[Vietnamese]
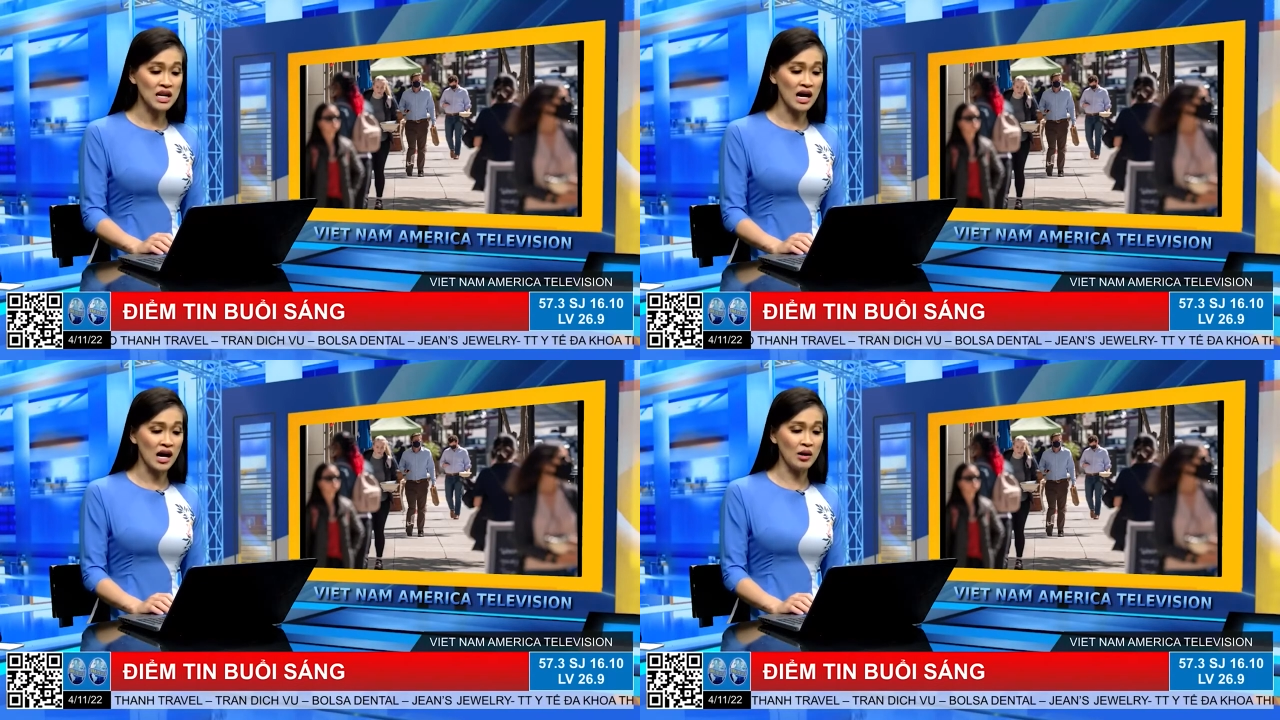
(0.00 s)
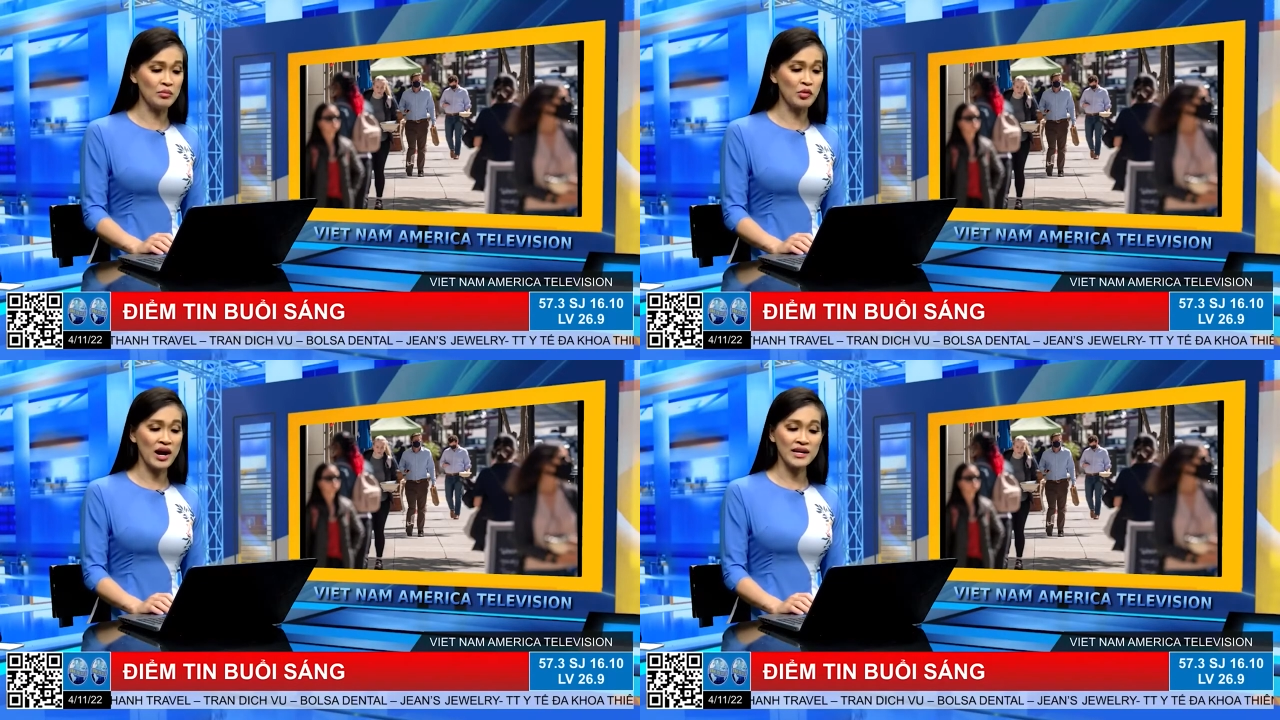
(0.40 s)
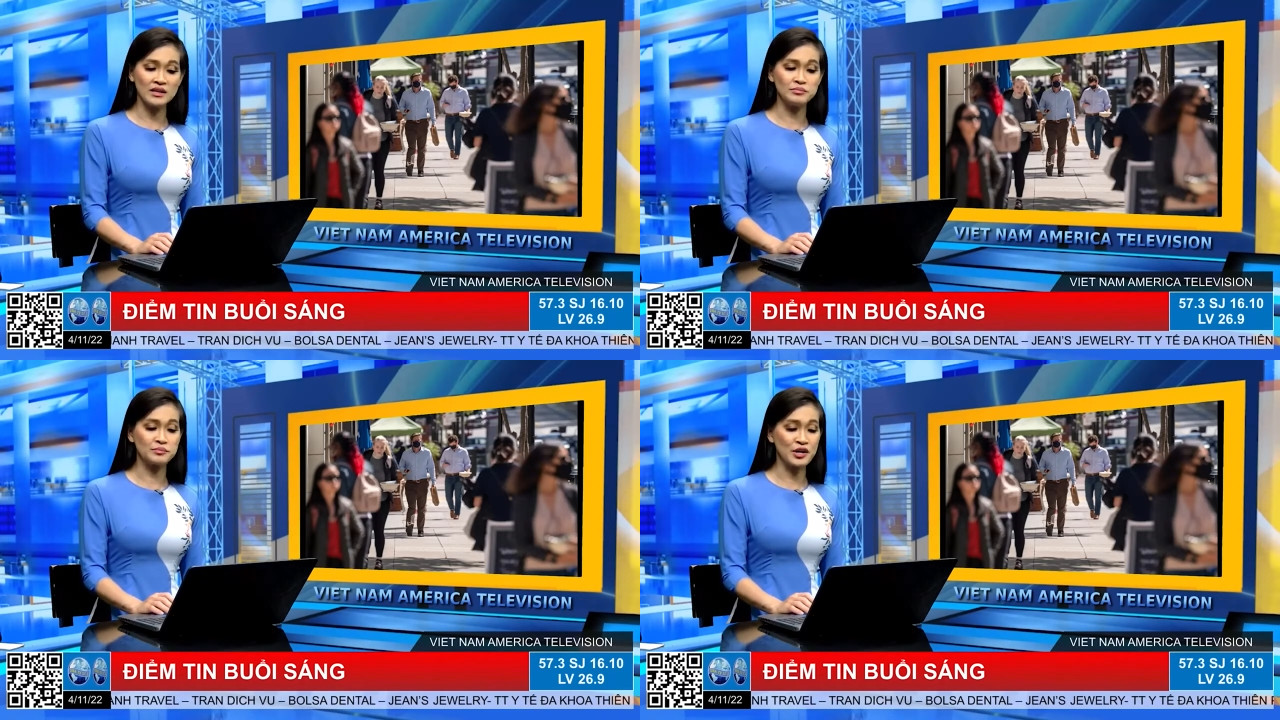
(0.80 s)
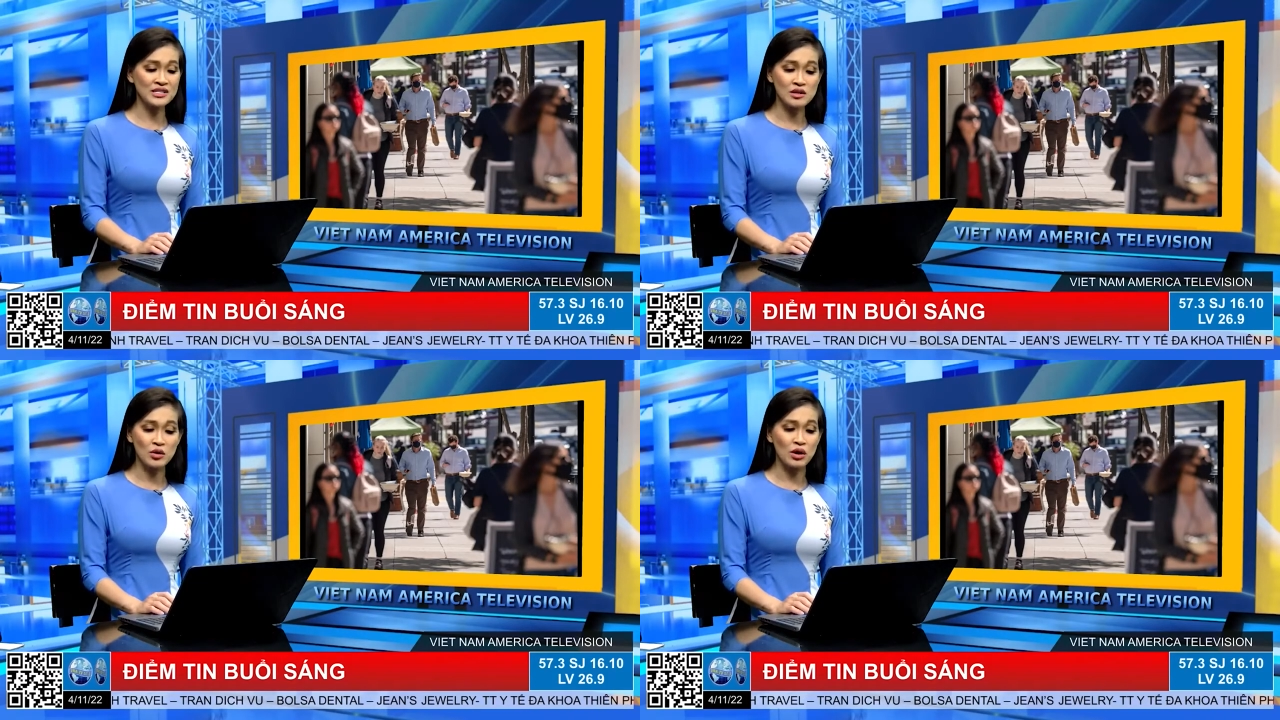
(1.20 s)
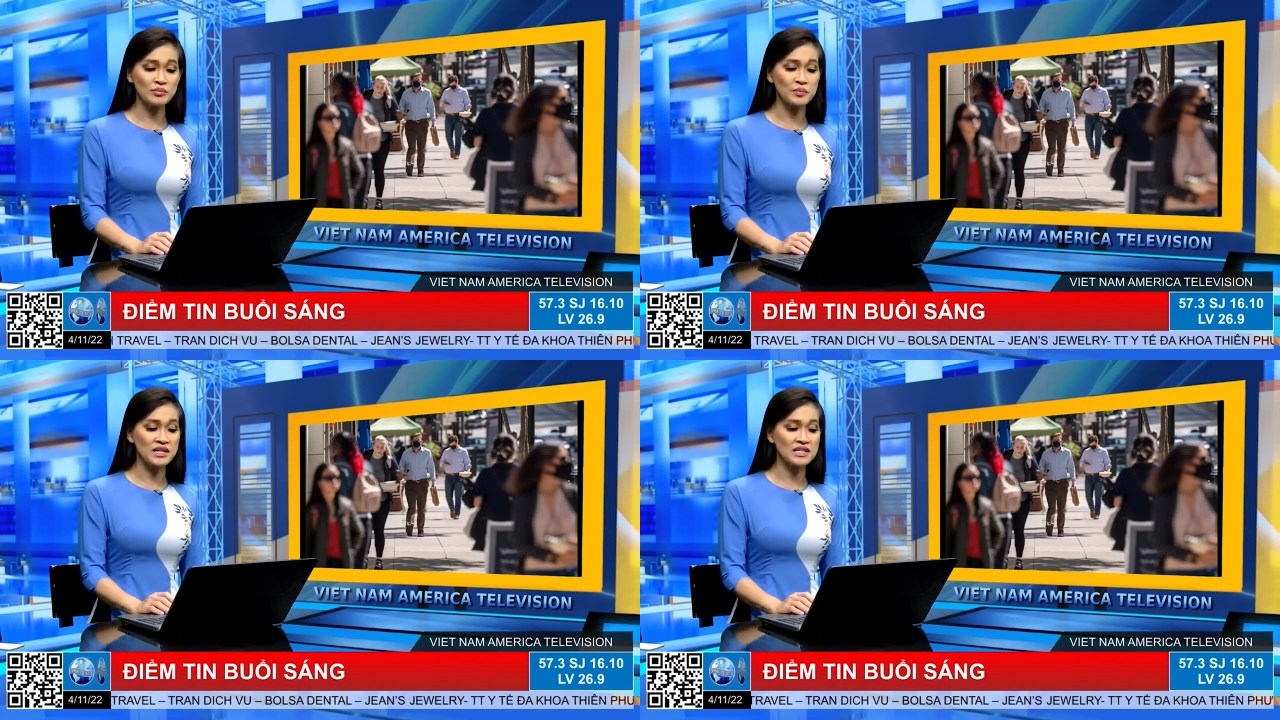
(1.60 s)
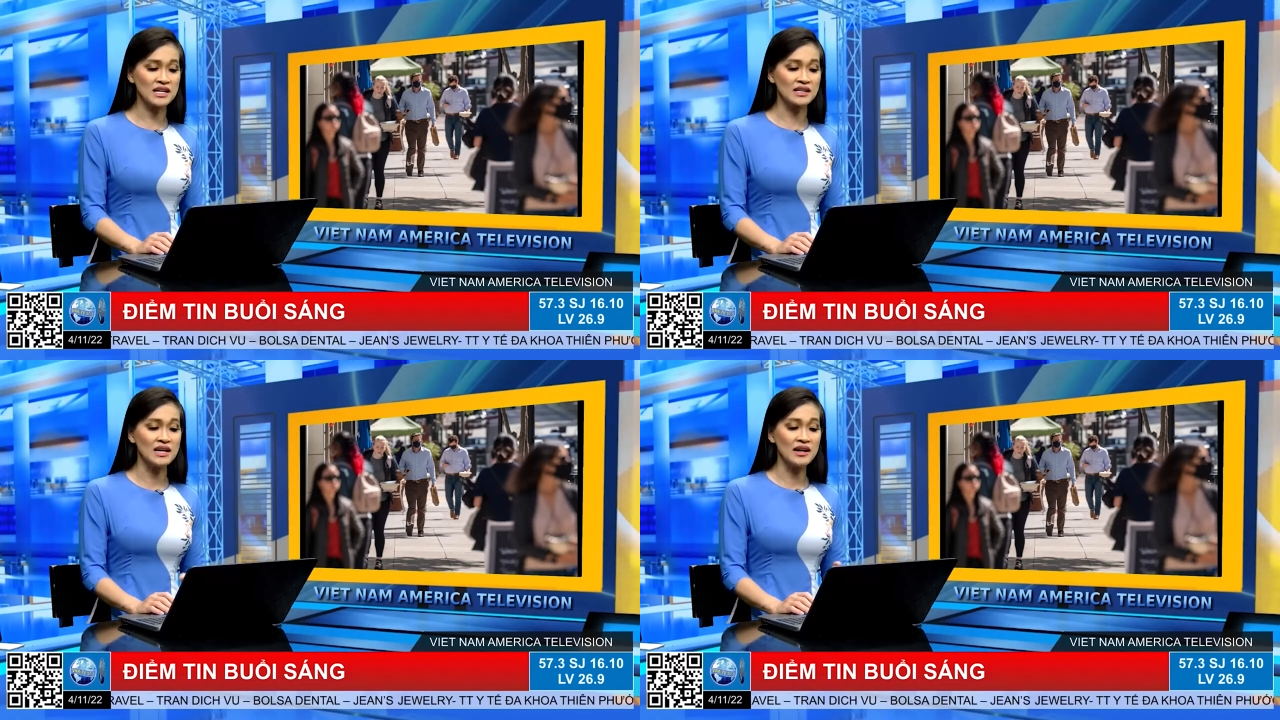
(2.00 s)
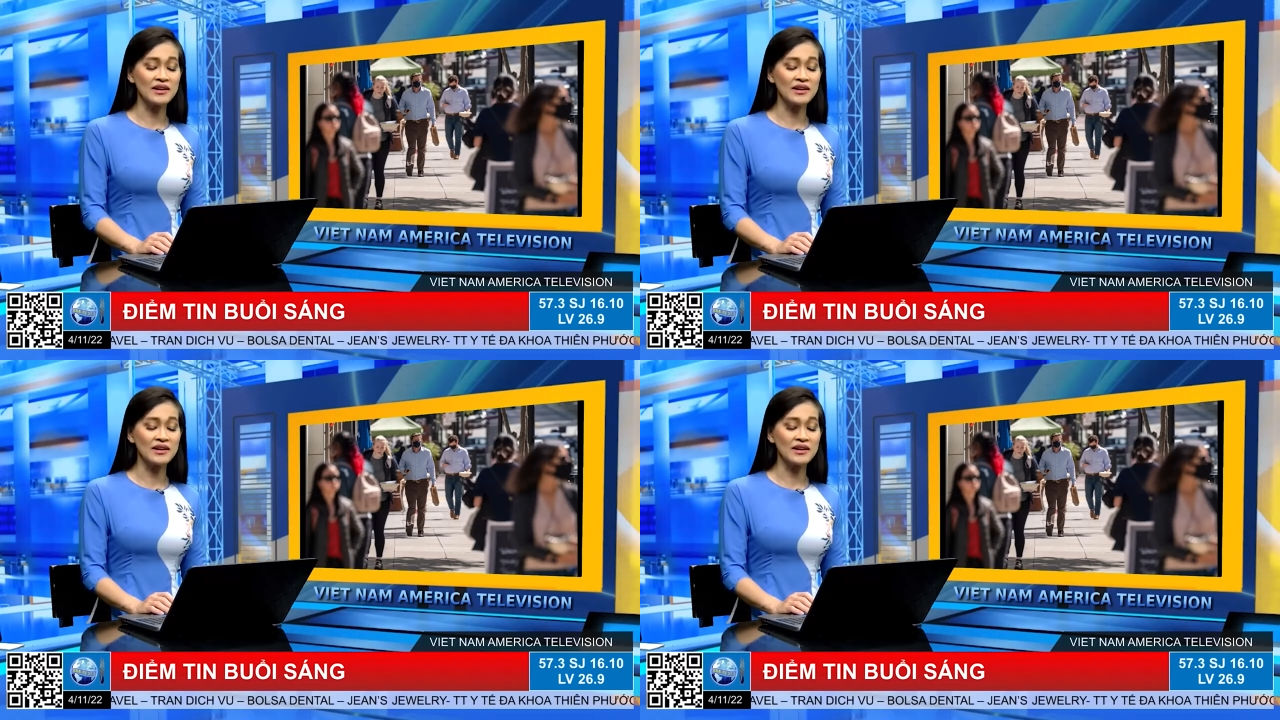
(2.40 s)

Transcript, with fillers: là ông Brian Breslow ông cho biết rằng